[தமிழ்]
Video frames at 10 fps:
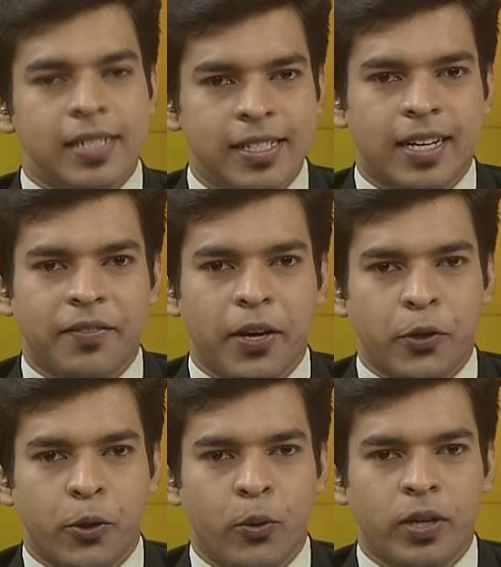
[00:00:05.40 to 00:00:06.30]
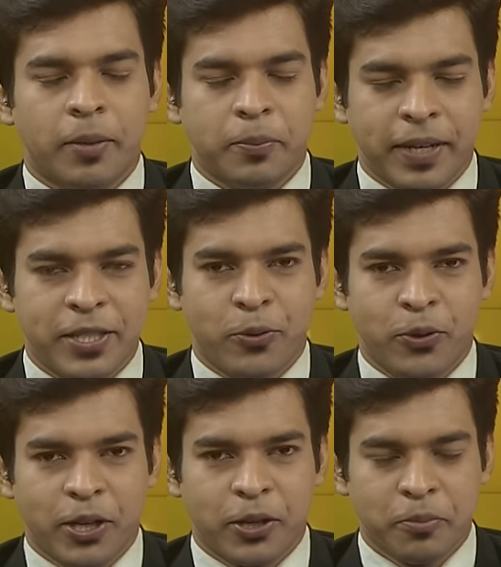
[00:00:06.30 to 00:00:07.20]
ஸ்ரீஜா ரவி அவர்களோடு நம்ம பேசி
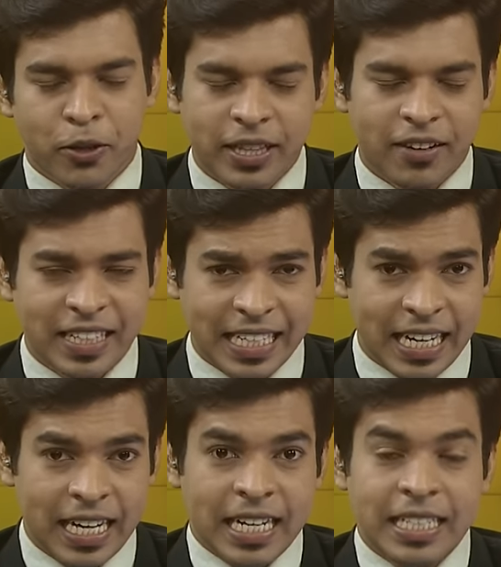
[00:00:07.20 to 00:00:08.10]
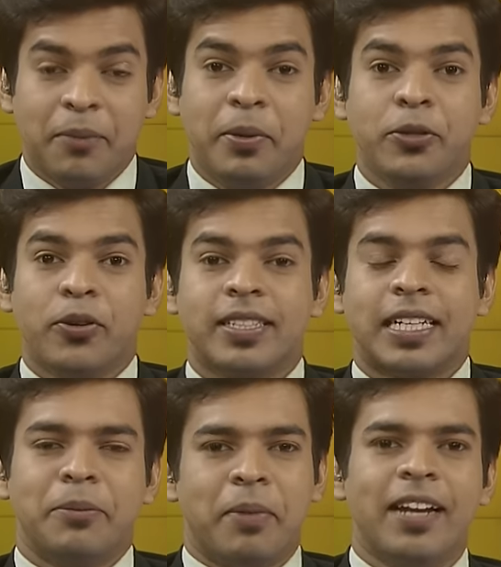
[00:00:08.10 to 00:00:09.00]
கொண்டிருக்கிறோம் தொடர்ந்து அவங்கள்ட்ட டப்பிங் துறை
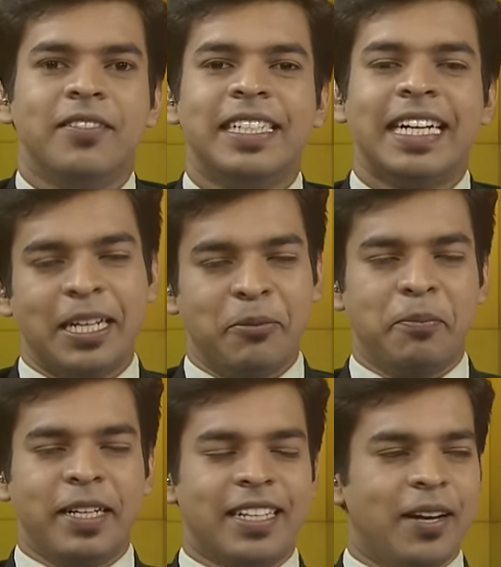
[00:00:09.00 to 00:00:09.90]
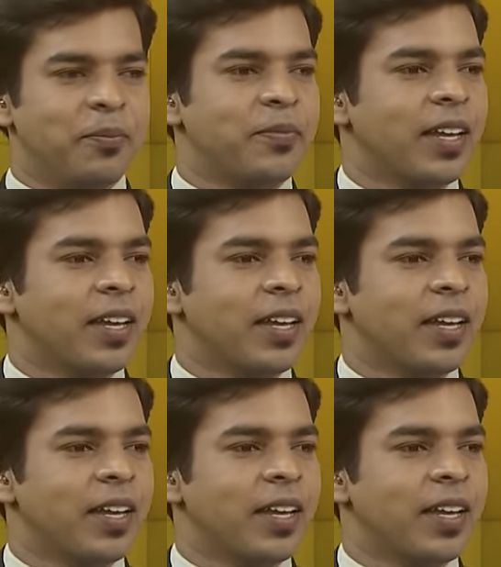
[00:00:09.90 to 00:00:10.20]
சார்ந்த பல விஷயங்களை நம்ம பேசலாம்